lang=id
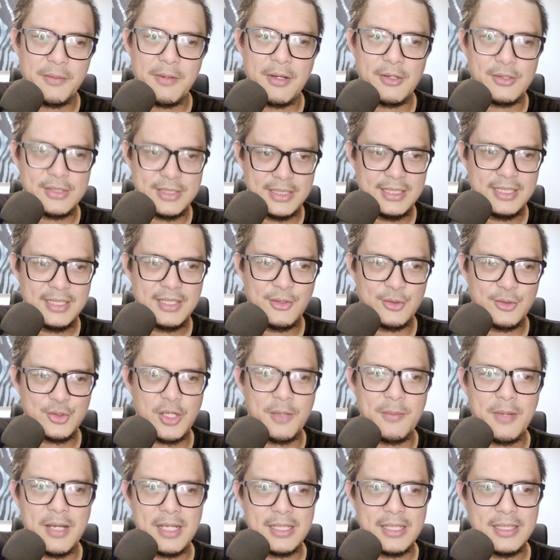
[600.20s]
bagus sih gue suka
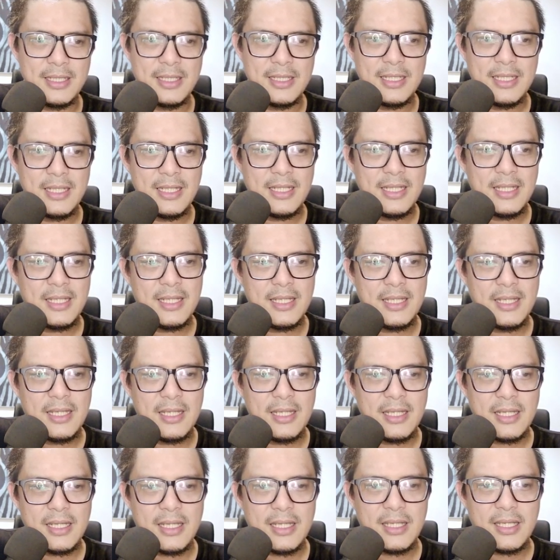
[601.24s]
banget
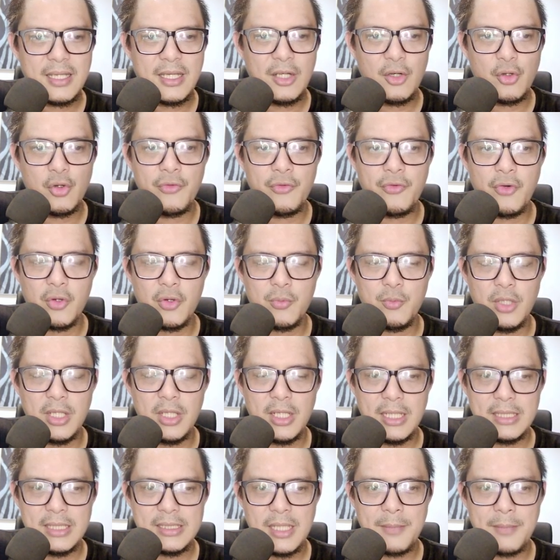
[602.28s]
kayak logo formula
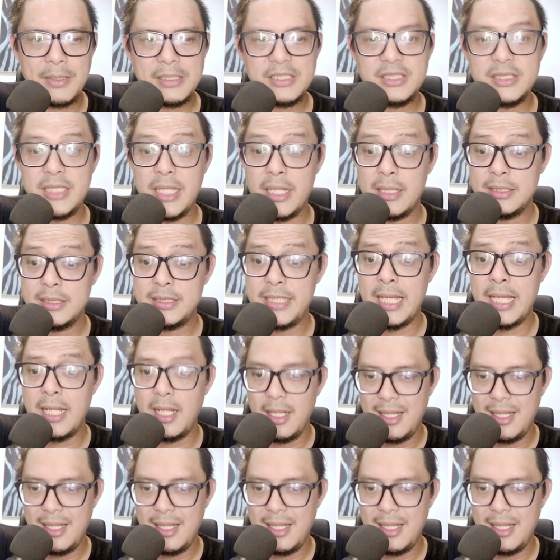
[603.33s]
guys apa Shell